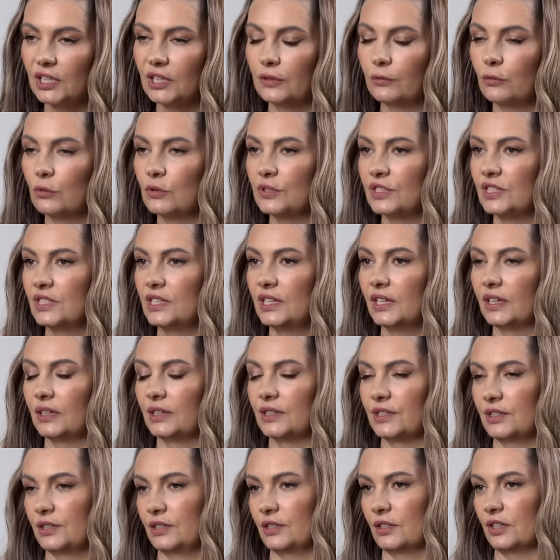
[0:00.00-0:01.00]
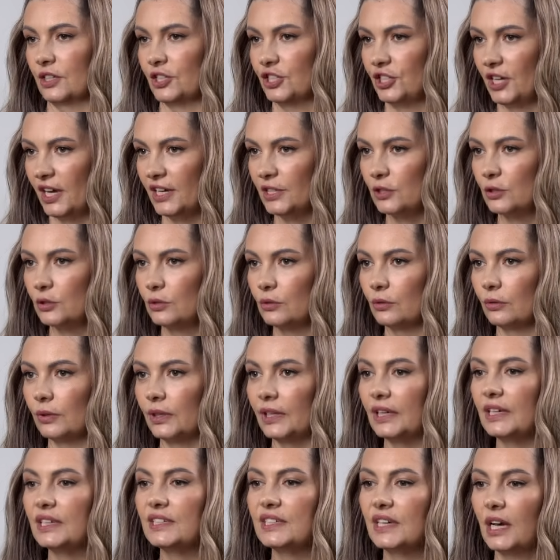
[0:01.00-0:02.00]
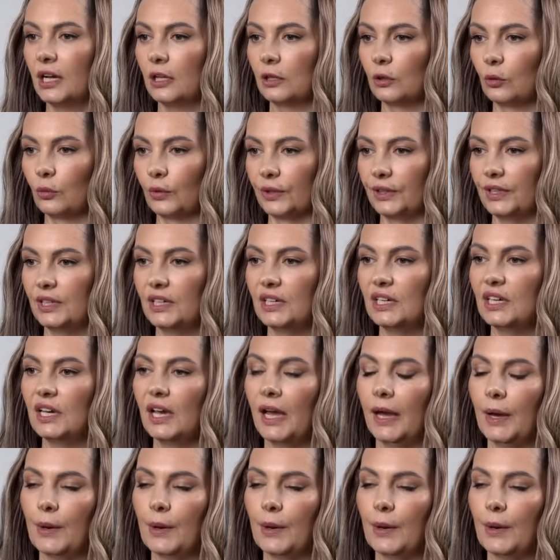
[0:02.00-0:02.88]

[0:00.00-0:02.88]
его сделать э, частью идеологии.